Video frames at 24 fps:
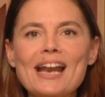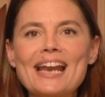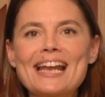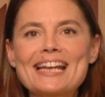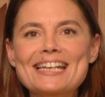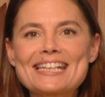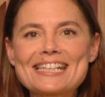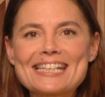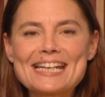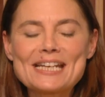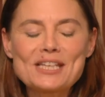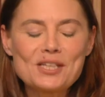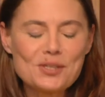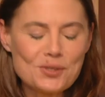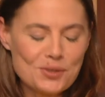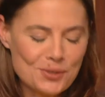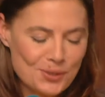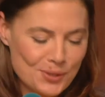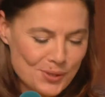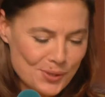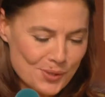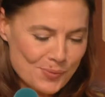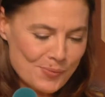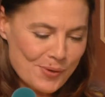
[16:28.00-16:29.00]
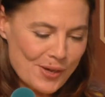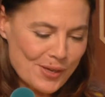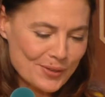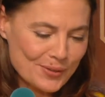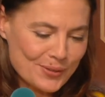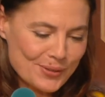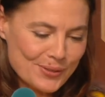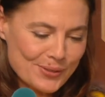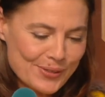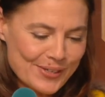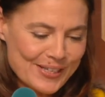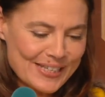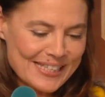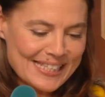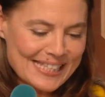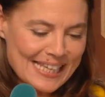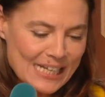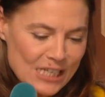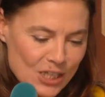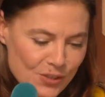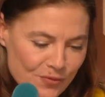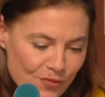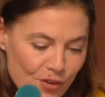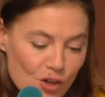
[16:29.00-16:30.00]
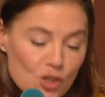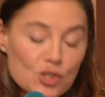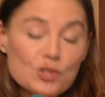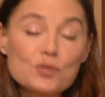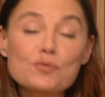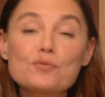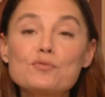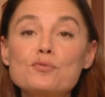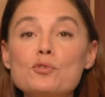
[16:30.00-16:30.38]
la chaîne YouTube de Salesforce.